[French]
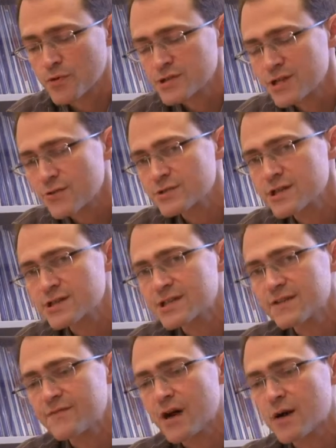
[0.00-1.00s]
projet de recherche
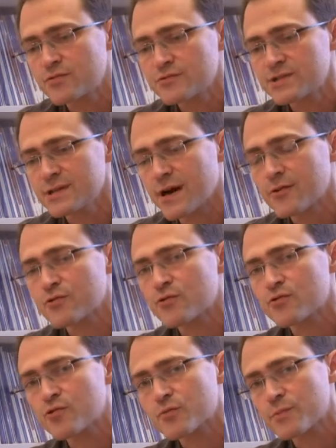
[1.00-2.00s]
qui va aboutir à une
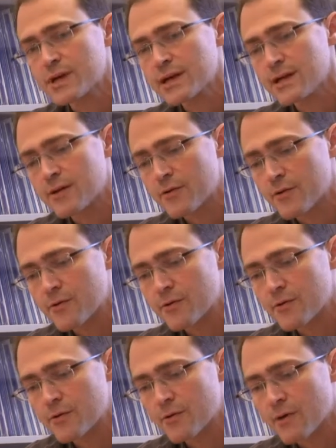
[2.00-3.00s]
retombée
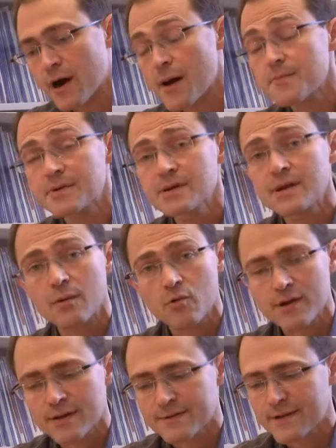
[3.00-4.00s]
rapide à
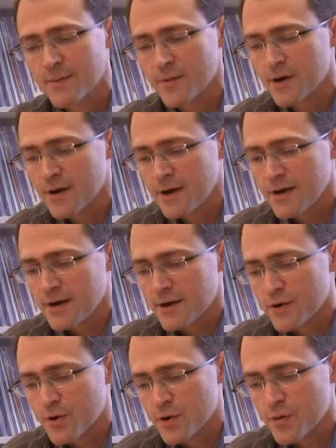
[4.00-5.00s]
moyen terme
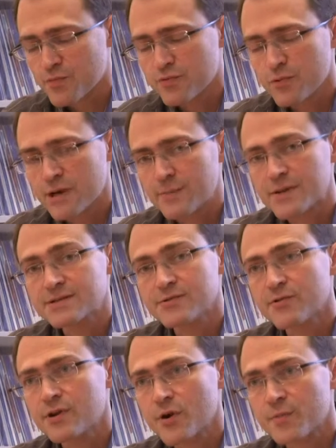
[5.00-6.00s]
euh, pour les
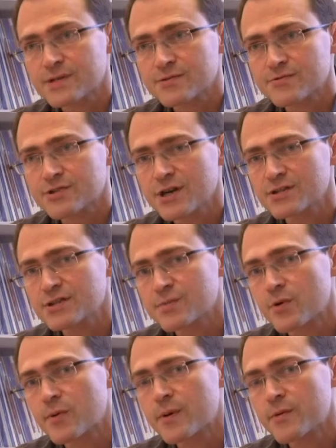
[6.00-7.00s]
patients et leur prise en charge,
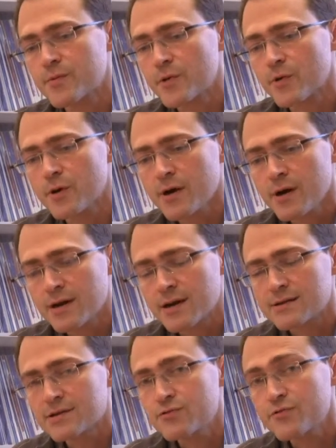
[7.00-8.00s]
c'est probablement
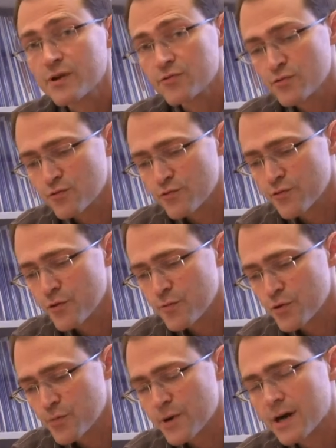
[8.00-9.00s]
la découverte de nouveaux
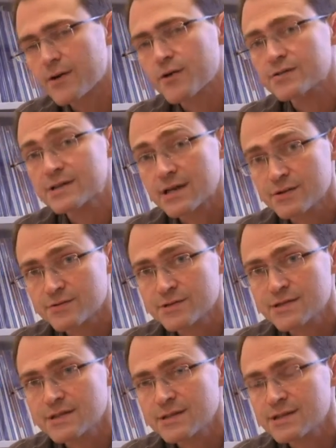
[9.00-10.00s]
biomarqueurs
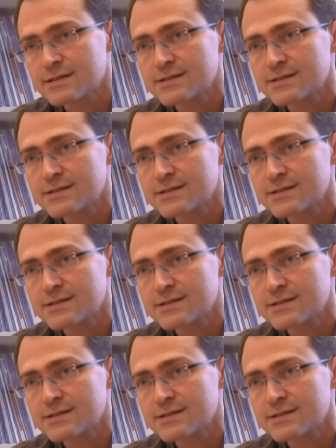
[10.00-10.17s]
diagnostiques qui